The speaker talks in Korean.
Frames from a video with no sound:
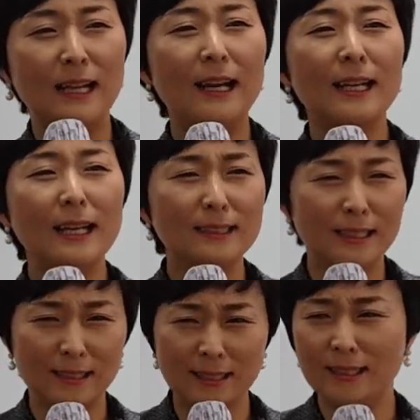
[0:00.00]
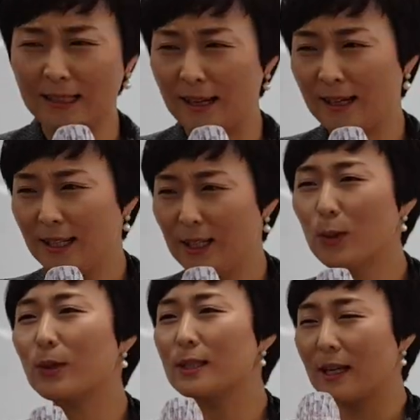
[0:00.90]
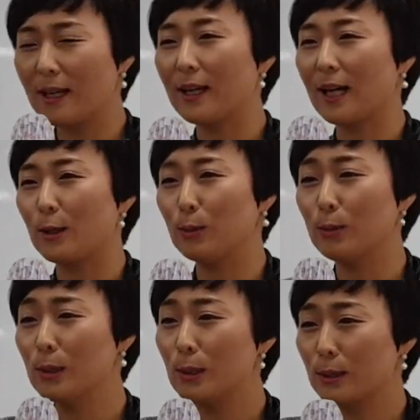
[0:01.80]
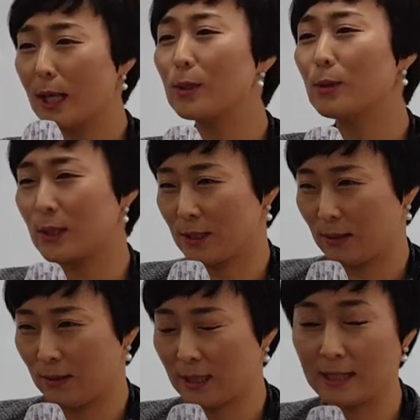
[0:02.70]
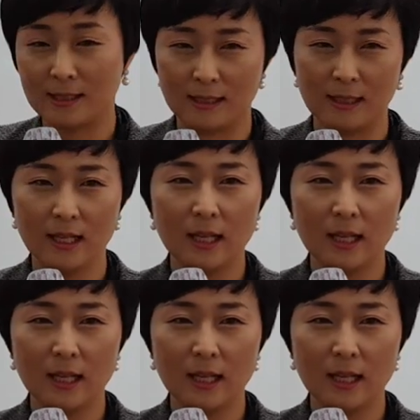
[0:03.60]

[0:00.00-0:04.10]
내가 해야 될 일이다 이렇게 생각하고 살고 있었어요, 사실은.